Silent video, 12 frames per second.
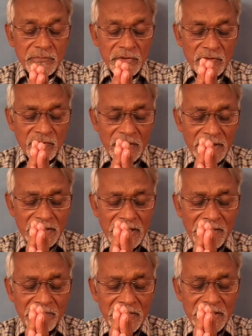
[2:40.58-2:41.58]
भगवान
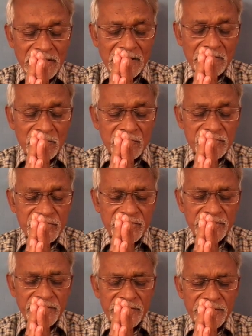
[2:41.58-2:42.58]
राम का नाम अवश्य
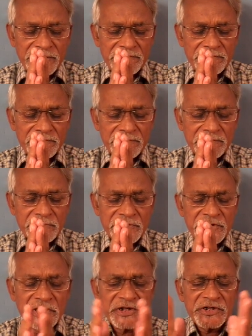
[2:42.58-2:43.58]
लिखे
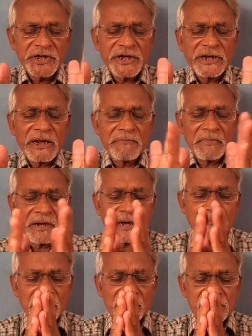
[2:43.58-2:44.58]
जय श्री राम
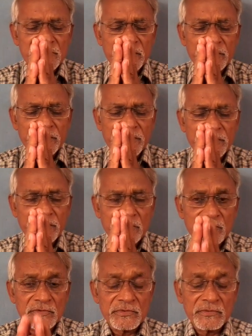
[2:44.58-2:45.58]
आप अवश्य लिखेंगे
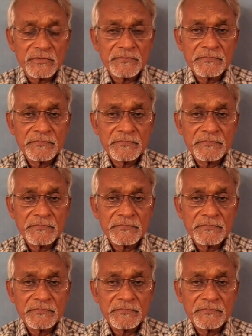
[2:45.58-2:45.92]
दोस्तों